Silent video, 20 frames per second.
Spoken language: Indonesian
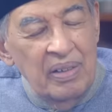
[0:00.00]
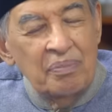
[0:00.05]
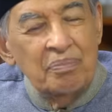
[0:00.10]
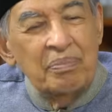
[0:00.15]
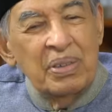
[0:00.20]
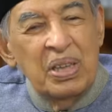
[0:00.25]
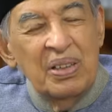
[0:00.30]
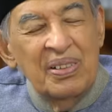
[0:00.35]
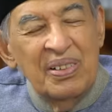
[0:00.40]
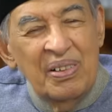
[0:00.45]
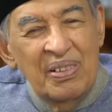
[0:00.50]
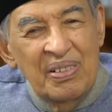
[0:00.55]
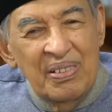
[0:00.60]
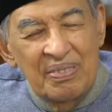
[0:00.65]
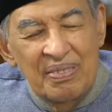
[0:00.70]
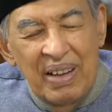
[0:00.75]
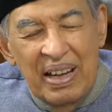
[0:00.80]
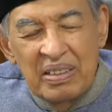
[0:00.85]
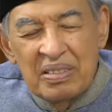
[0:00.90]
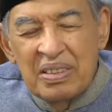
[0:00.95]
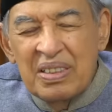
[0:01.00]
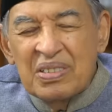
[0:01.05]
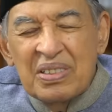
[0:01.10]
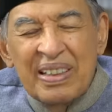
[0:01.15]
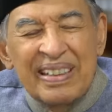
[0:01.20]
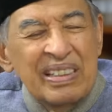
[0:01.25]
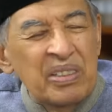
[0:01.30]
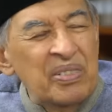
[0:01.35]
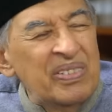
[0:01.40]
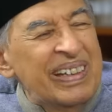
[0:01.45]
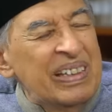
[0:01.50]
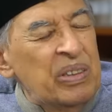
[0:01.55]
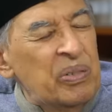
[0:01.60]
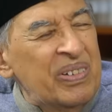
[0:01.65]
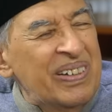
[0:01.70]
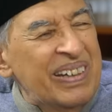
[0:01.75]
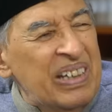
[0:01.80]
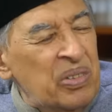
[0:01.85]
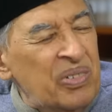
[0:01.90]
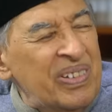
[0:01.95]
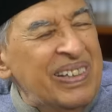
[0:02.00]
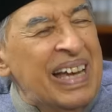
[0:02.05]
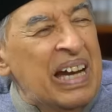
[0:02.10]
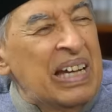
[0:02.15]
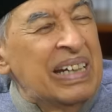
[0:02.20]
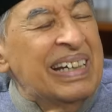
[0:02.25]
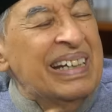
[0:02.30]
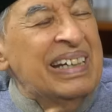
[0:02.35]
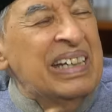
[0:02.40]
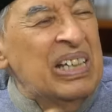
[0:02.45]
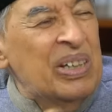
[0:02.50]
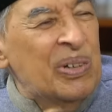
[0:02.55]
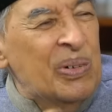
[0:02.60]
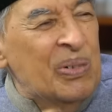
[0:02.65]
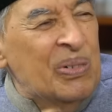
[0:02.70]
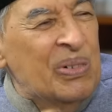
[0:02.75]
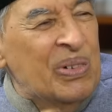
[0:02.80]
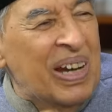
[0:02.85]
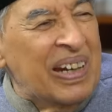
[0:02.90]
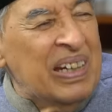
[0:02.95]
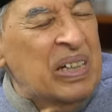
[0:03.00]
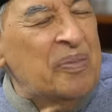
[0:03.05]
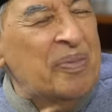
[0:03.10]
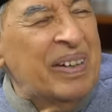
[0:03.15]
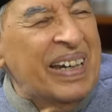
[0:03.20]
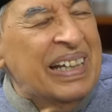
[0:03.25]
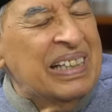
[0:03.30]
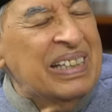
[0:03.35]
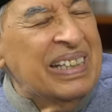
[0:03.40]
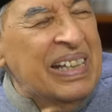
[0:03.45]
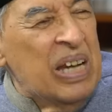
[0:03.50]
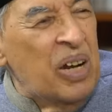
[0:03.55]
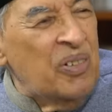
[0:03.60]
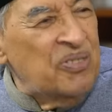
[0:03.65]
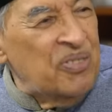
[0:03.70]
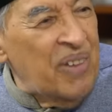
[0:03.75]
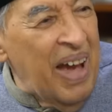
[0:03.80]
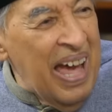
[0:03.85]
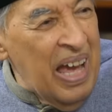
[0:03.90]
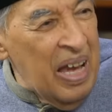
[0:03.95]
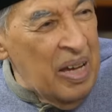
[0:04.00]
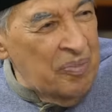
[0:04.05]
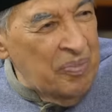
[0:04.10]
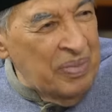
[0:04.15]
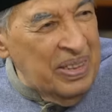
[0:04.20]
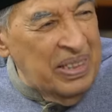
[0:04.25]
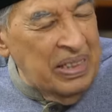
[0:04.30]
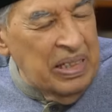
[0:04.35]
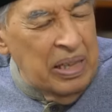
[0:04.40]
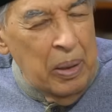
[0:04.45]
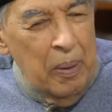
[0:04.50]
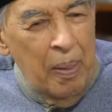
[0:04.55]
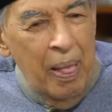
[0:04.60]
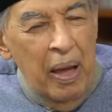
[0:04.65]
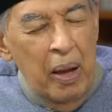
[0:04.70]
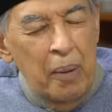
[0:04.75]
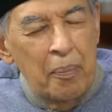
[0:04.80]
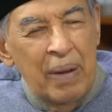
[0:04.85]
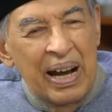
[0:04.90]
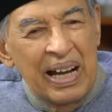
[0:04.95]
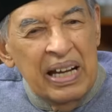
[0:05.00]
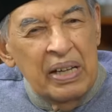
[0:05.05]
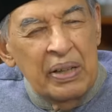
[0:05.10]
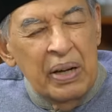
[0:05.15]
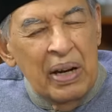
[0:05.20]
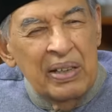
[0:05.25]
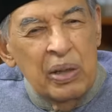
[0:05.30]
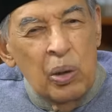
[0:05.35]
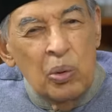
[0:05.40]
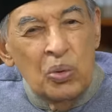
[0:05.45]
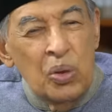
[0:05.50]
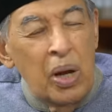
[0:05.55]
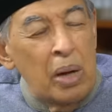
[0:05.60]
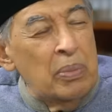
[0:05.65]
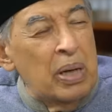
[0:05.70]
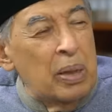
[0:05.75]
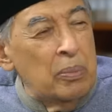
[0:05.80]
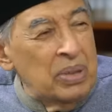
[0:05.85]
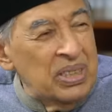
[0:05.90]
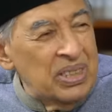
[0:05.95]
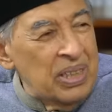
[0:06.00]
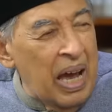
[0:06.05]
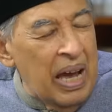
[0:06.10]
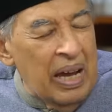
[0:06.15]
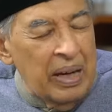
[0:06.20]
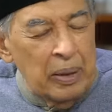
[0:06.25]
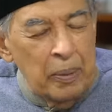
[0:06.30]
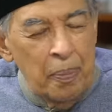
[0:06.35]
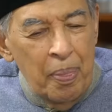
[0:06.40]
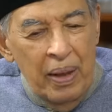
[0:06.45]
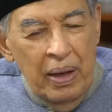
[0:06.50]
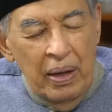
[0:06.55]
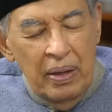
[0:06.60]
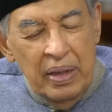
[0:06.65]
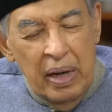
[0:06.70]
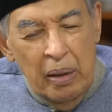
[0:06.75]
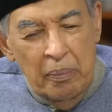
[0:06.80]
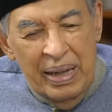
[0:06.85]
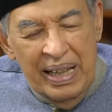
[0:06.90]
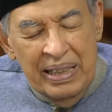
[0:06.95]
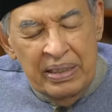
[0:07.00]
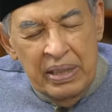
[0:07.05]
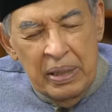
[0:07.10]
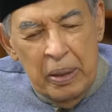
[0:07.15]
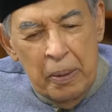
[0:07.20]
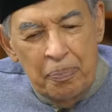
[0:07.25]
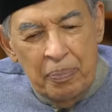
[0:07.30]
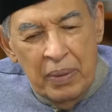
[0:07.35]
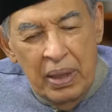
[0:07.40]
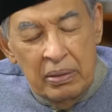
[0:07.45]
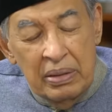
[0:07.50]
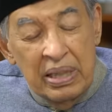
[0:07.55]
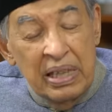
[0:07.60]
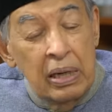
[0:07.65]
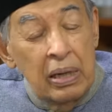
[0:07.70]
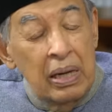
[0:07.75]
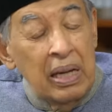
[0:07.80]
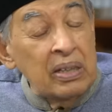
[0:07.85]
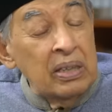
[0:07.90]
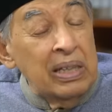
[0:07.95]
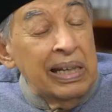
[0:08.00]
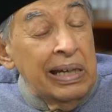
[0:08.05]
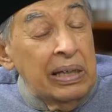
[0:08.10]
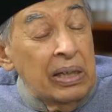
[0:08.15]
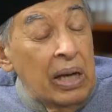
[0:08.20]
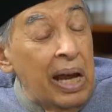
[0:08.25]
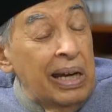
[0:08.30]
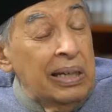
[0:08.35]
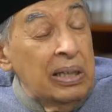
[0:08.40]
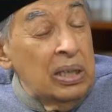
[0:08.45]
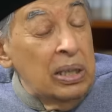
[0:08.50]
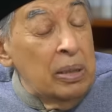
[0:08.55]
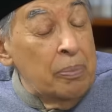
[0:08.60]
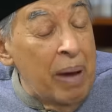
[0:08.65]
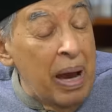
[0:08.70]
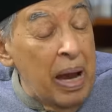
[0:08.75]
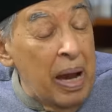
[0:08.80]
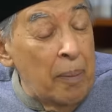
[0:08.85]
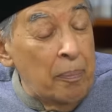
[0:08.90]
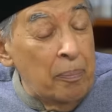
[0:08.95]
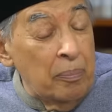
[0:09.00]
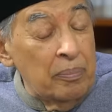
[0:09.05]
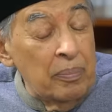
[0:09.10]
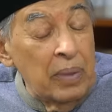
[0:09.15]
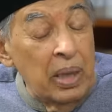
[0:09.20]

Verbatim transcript: Oh, betul. Itu itu itu itu yang keliru karena mereka tidak paham ini. Bahkan ada ulama besar namanya digelar dengan Al-Imam